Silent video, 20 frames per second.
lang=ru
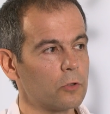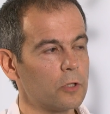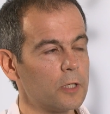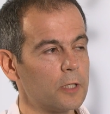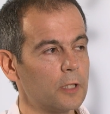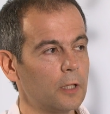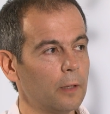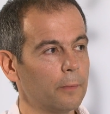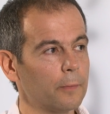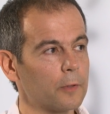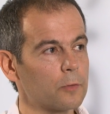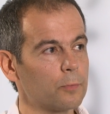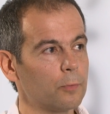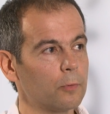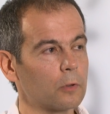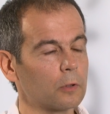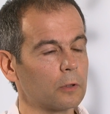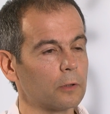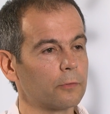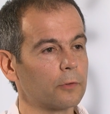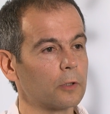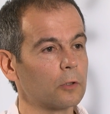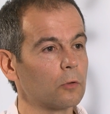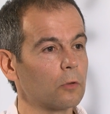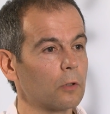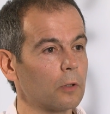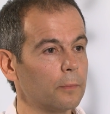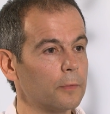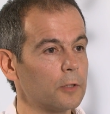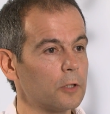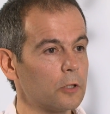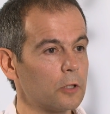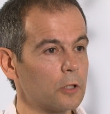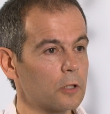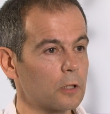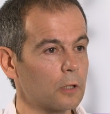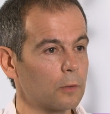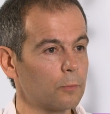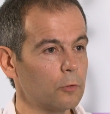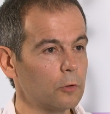система спорта, в которой мы
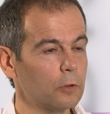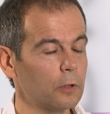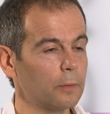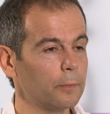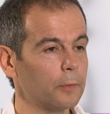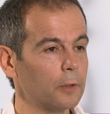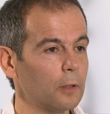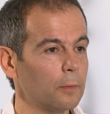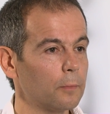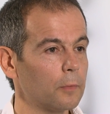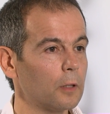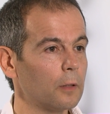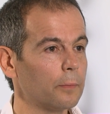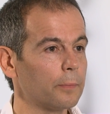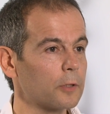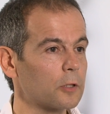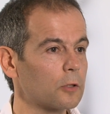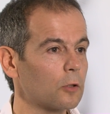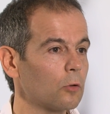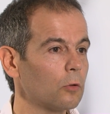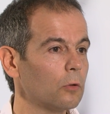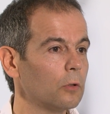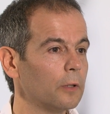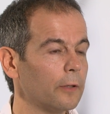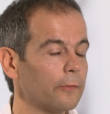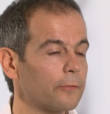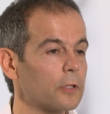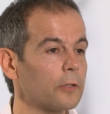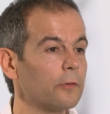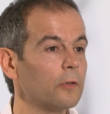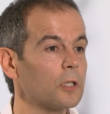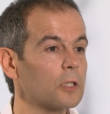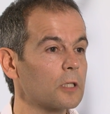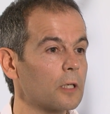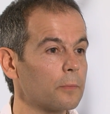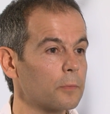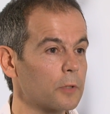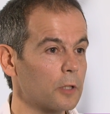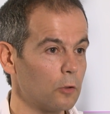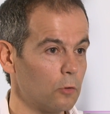сейчас работаем, она была построена в
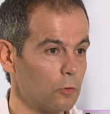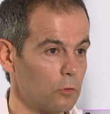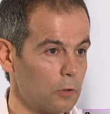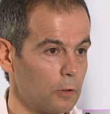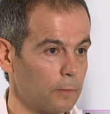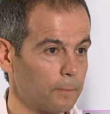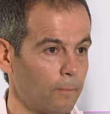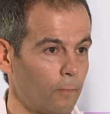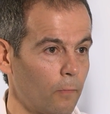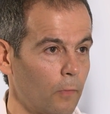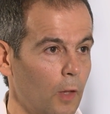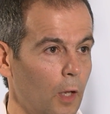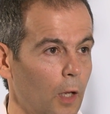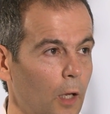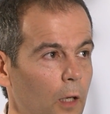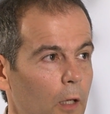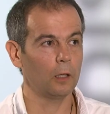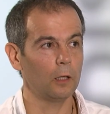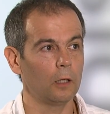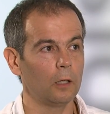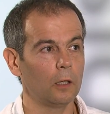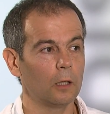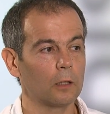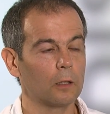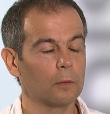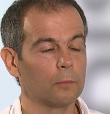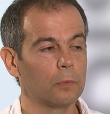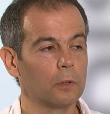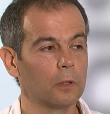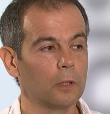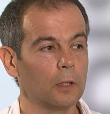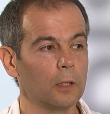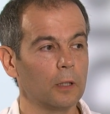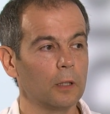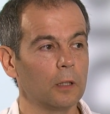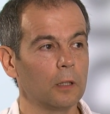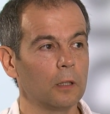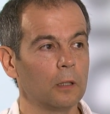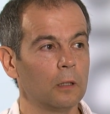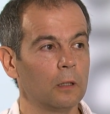Советском Союзе. И это
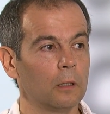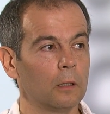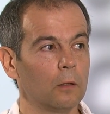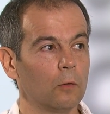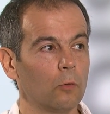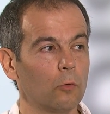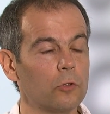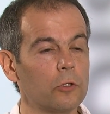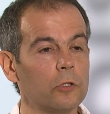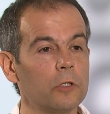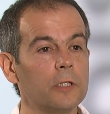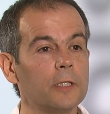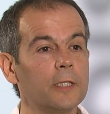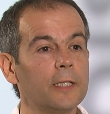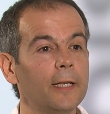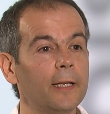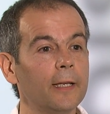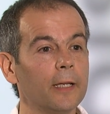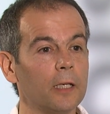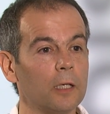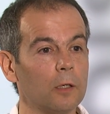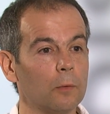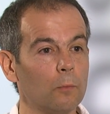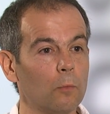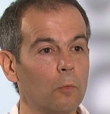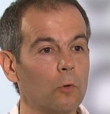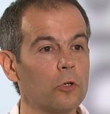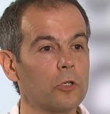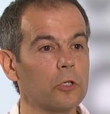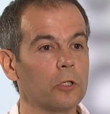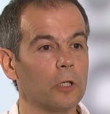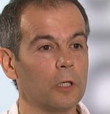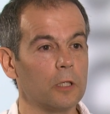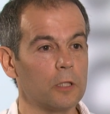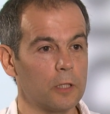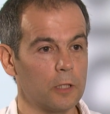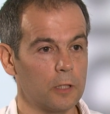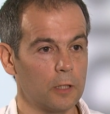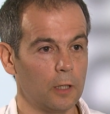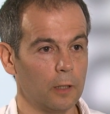была очень сильная, мощная
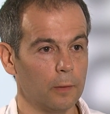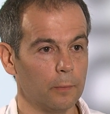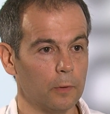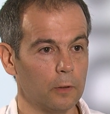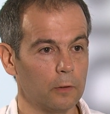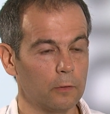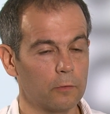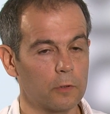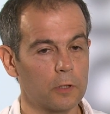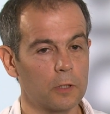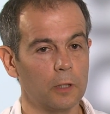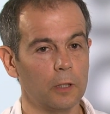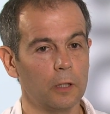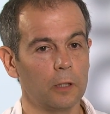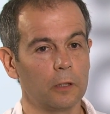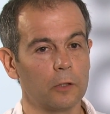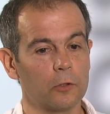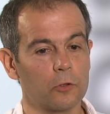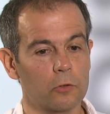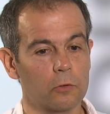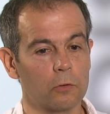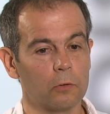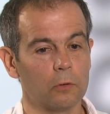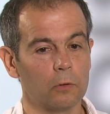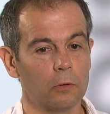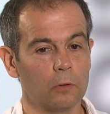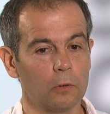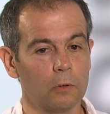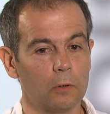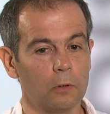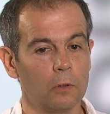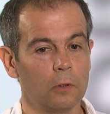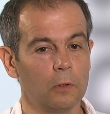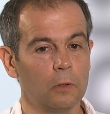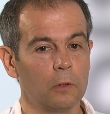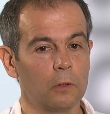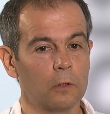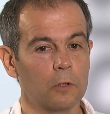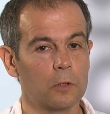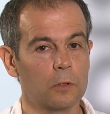система. Вы знаете, что
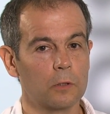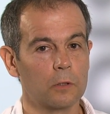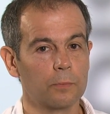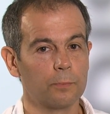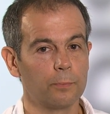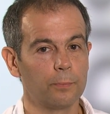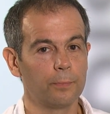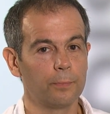с